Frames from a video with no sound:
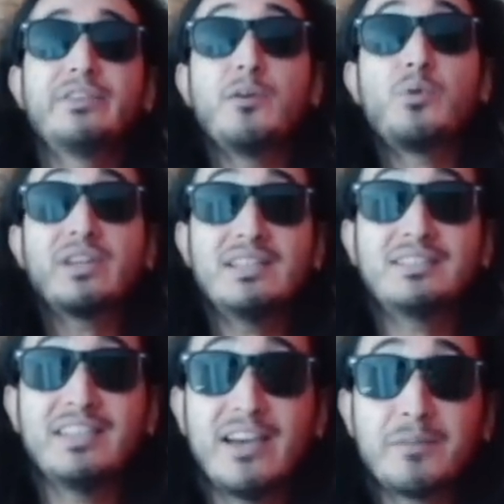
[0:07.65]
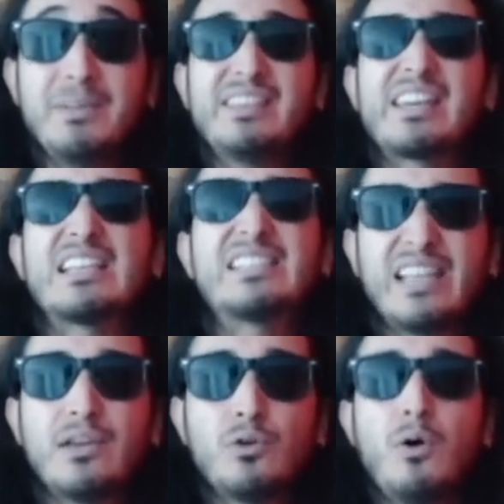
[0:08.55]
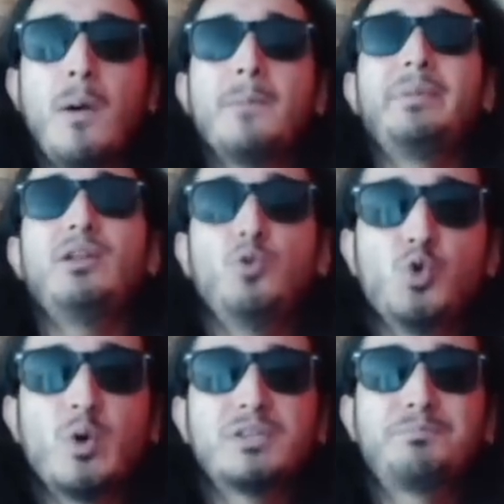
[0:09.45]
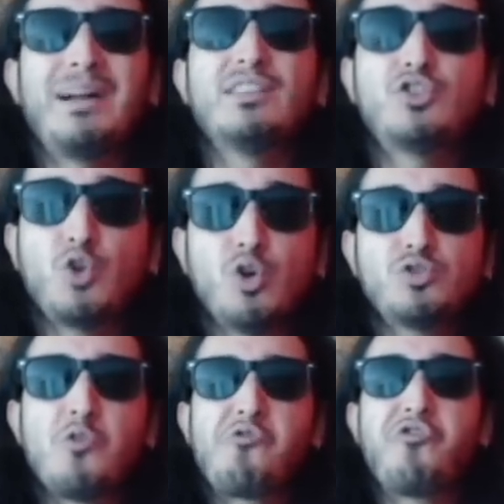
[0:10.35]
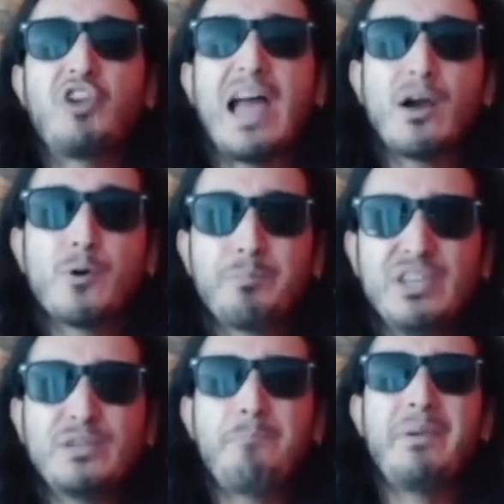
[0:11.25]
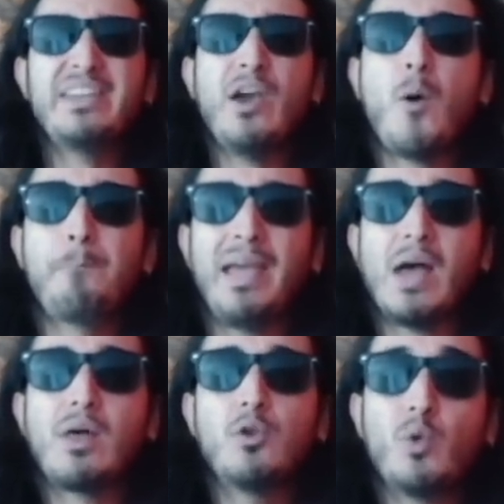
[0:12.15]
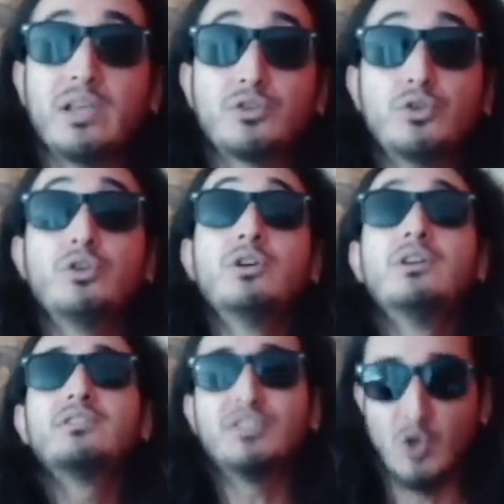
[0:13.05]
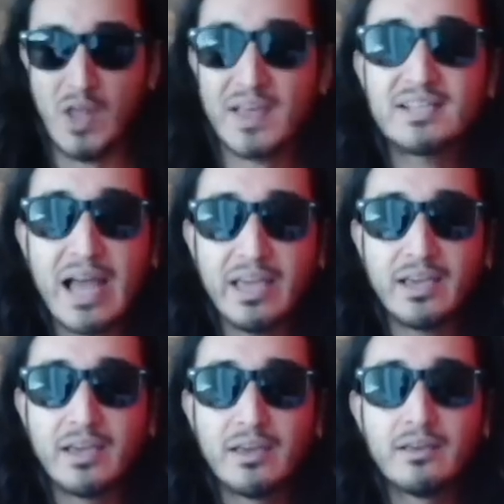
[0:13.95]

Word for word: Te voy a enseñar mi trasero peludo, espantoso, flaco, pinche pellejo pegado al hueso si no le das like.